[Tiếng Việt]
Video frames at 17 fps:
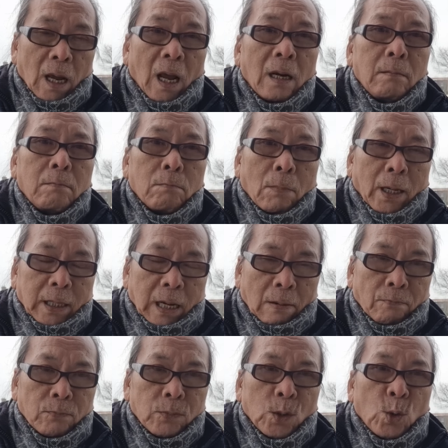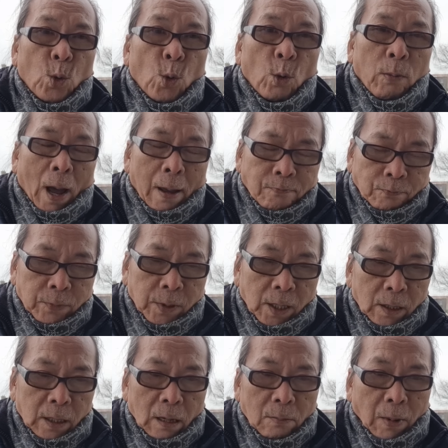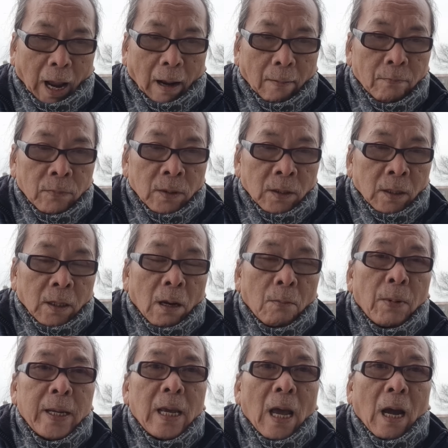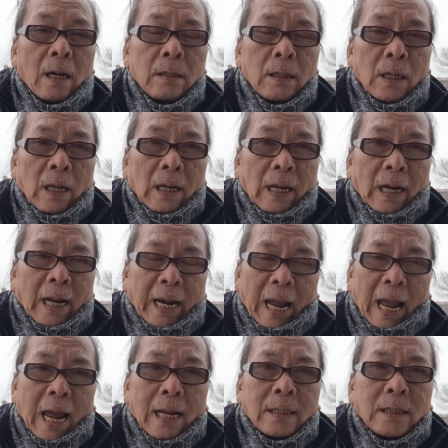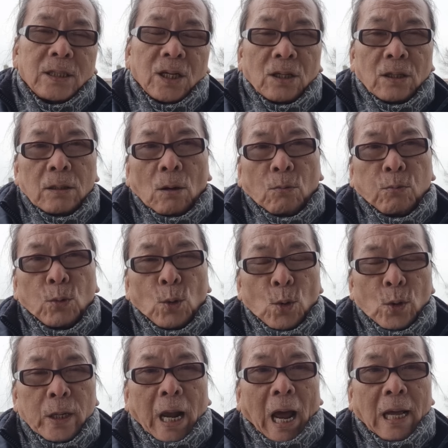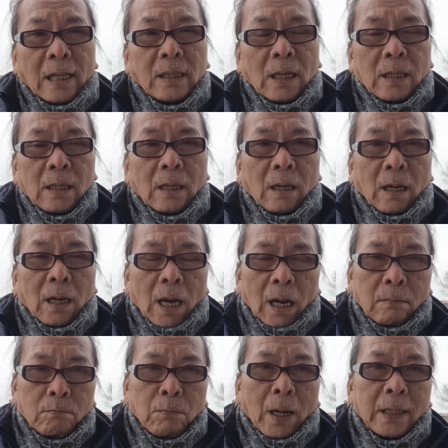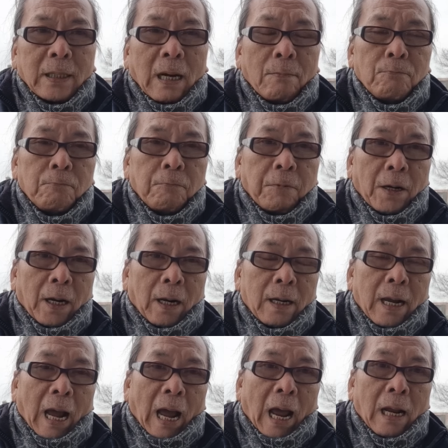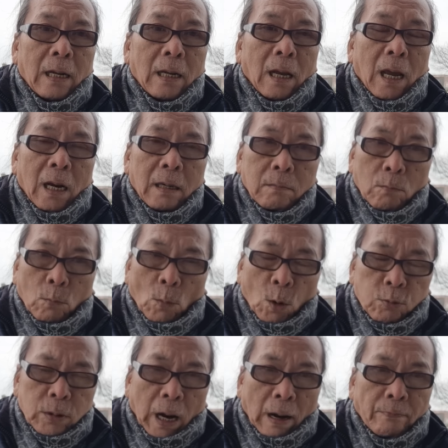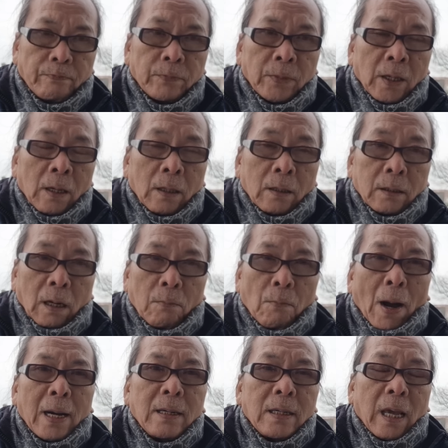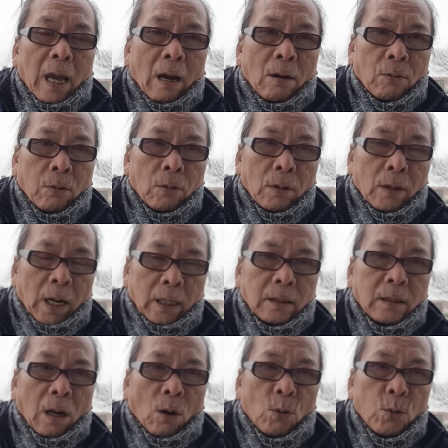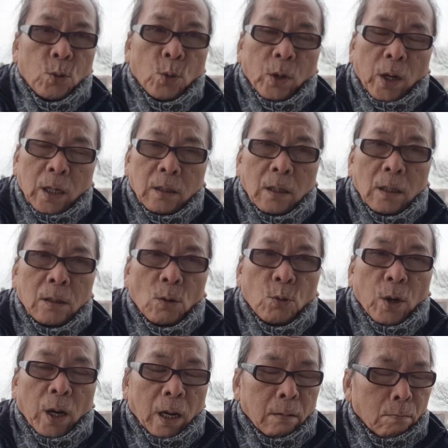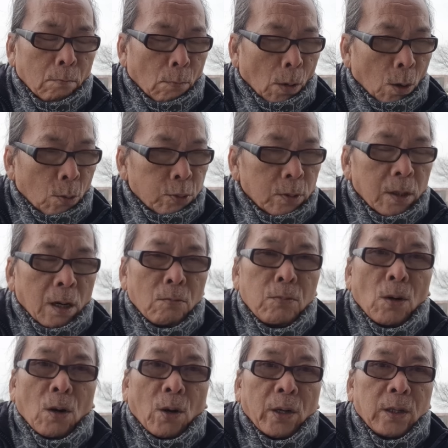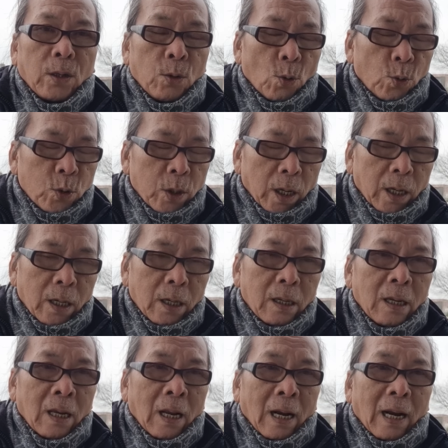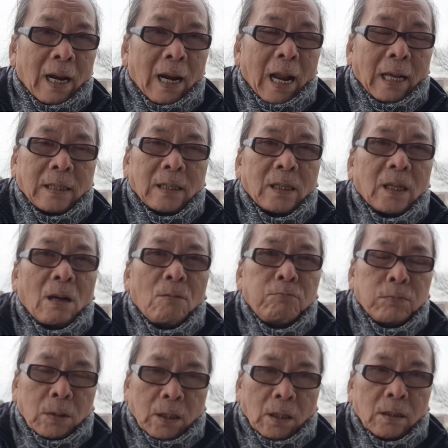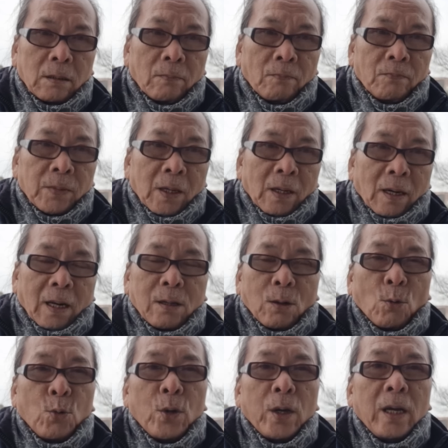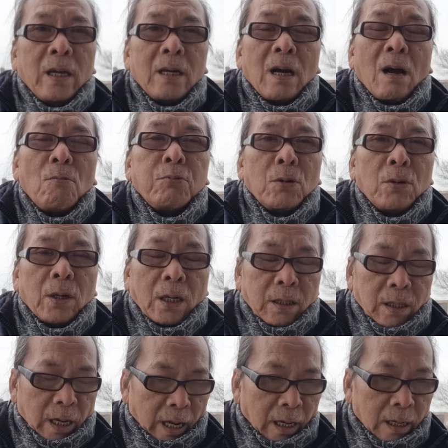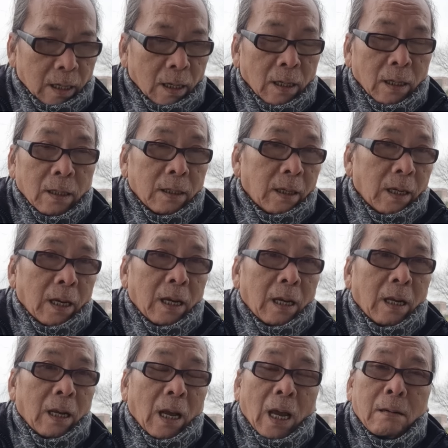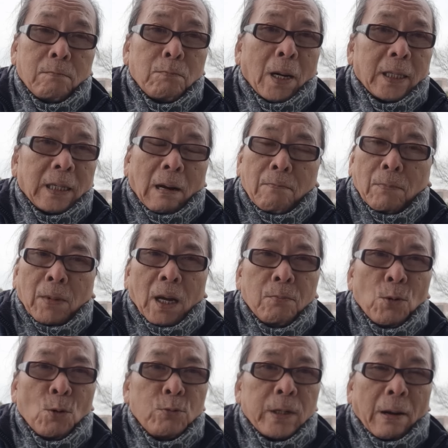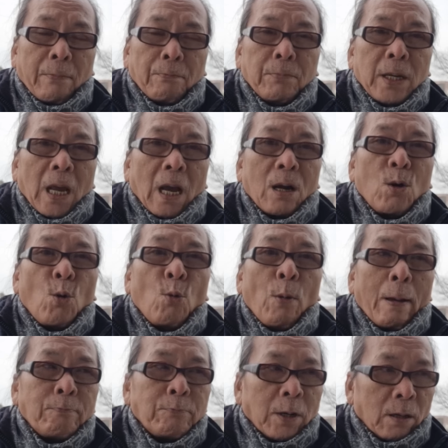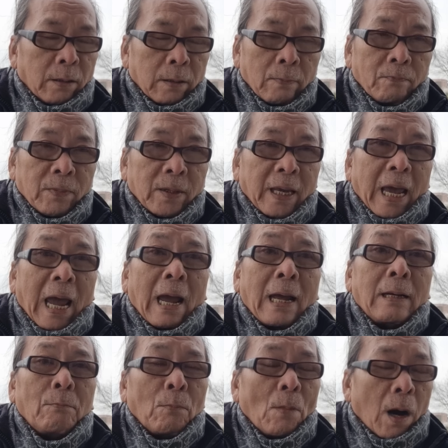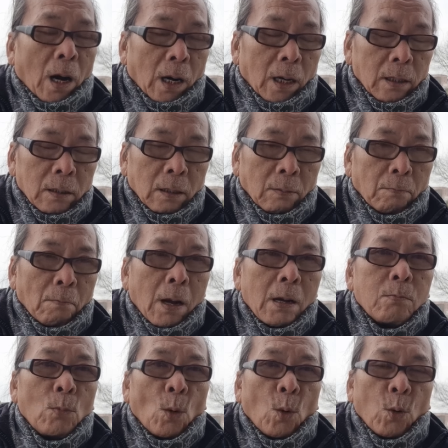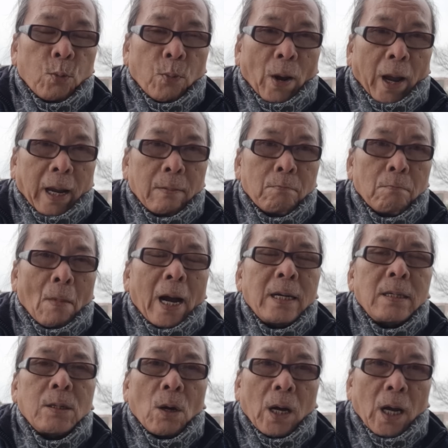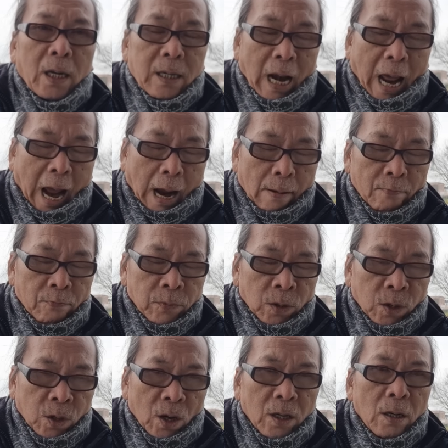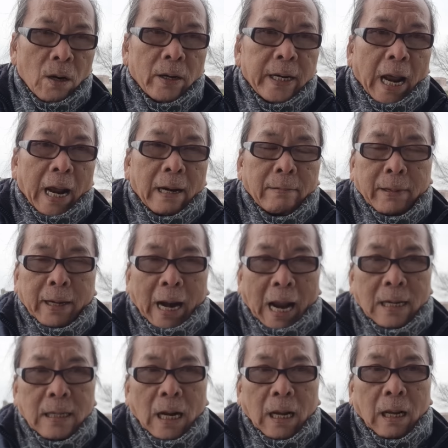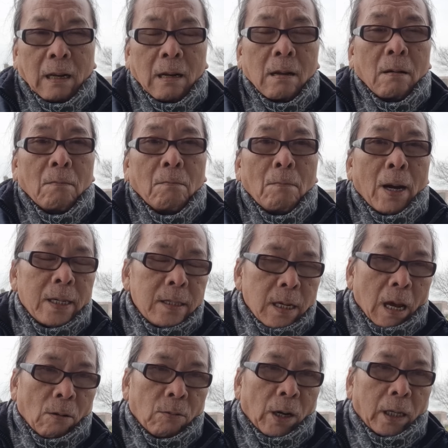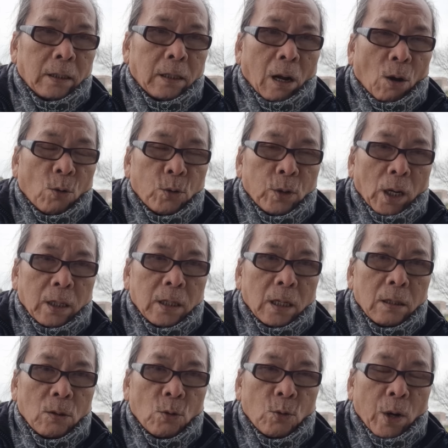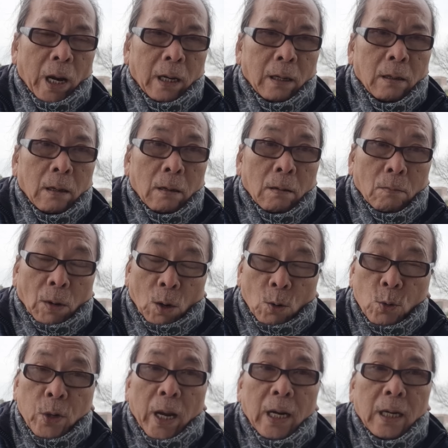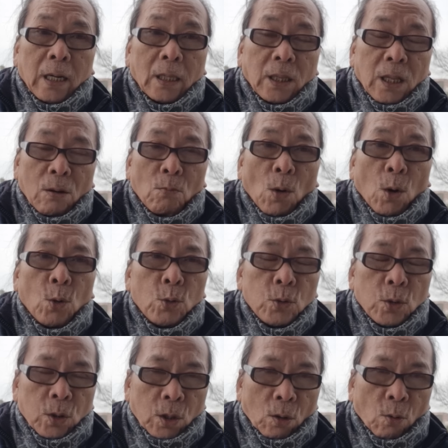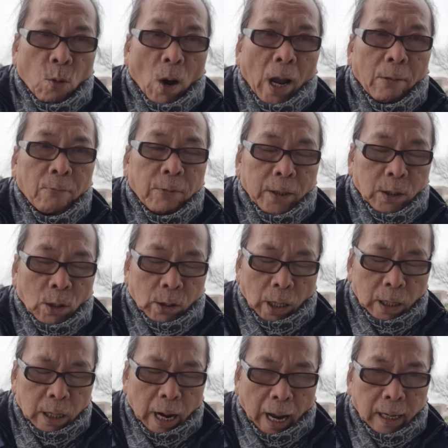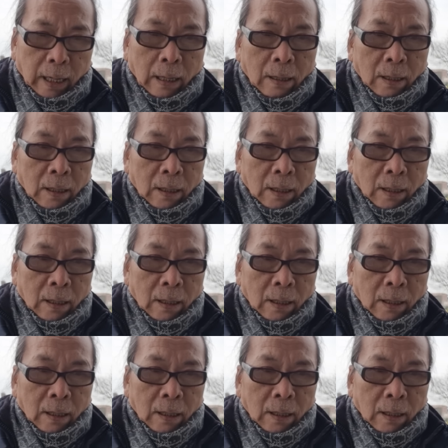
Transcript: X-300 cùi bắp kính thưa bạn thì bây giờ là Nga sử dụng luôn cả tên lửa S-300 và lẫn cả S-400 để bắn vào lãnh thổ của đất nước Ukraine. Một trong loại vũ khí là thông thường là vũ khí không có định vị vì S-300, S-400 bây giờ cù bắp rồi. Nga bỏ bắt buộc phải bắn cho hết đạn. Những loại đạn, đạn này bắn vào lãnh thổ đất nước Ukraine mà Ukraine đã tuyên bố vừa qua và cho đến nay.